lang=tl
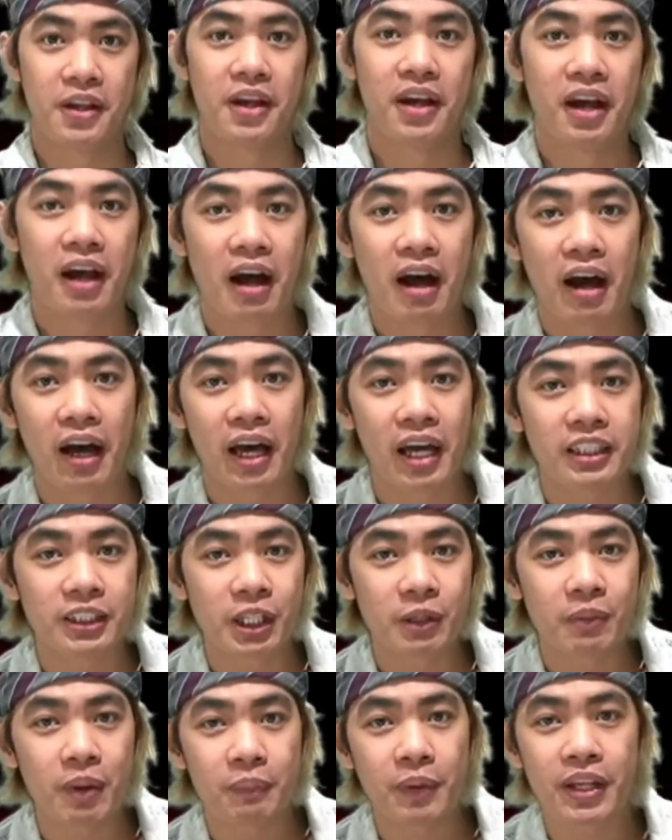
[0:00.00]
Okay, ah,
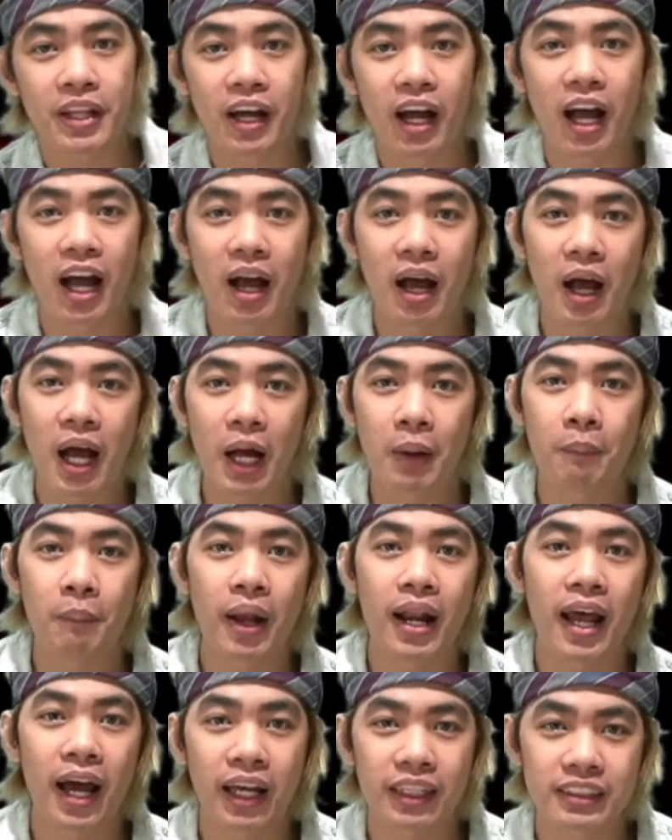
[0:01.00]
sino pa
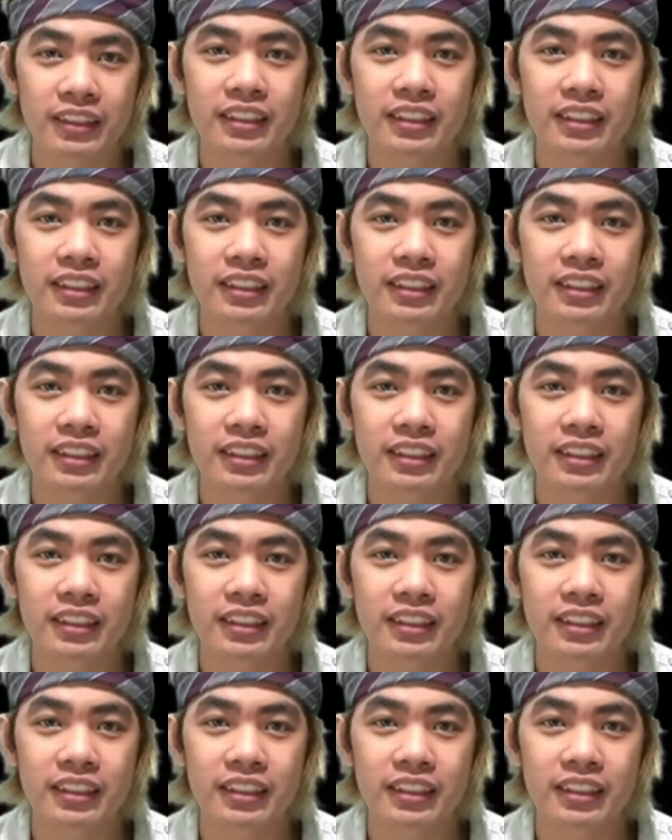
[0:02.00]
pinakamalakas